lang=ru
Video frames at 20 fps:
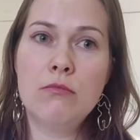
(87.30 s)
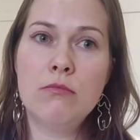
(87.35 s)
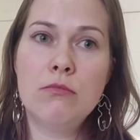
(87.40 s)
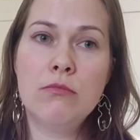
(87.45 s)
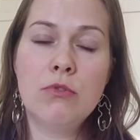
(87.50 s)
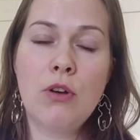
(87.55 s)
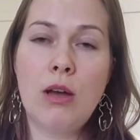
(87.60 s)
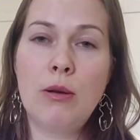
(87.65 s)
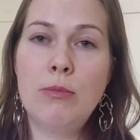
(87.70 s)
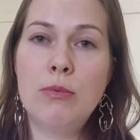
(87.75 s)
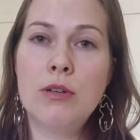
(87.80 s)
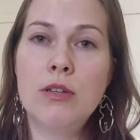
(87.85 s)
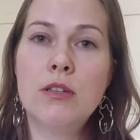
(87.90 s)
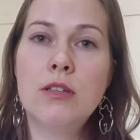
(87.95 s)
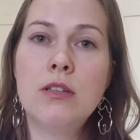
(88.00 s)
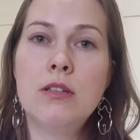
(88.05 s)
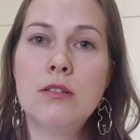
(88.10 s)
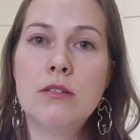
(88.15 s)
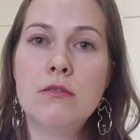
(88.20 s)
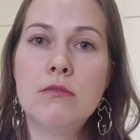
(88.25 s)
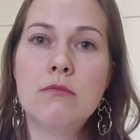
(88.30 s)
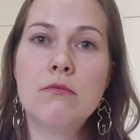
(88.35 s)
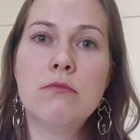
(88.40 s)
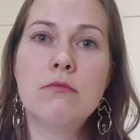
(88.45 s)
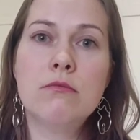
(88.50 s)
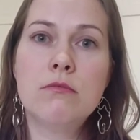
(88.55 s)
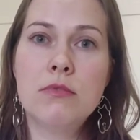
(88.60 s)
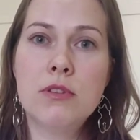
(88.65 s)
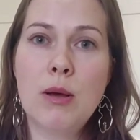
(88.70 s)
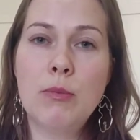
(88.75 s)
ну, как бы
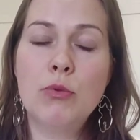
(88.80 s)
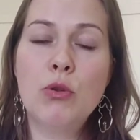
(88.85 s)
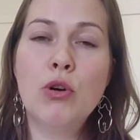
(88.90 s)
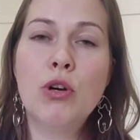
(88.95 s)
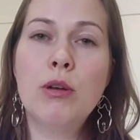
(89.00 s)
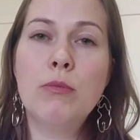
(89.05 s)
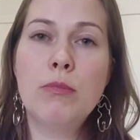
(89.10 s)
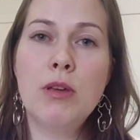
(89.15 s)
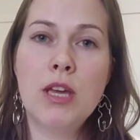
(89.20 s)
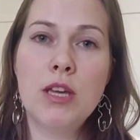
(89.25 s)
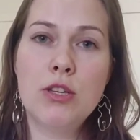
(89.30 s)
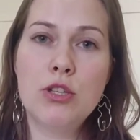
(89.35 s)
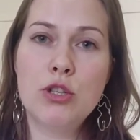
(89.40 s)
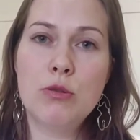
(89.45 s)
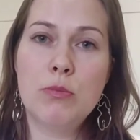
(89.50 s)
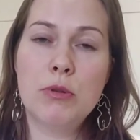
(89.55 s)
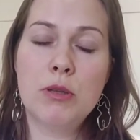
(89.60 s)
намного меньше,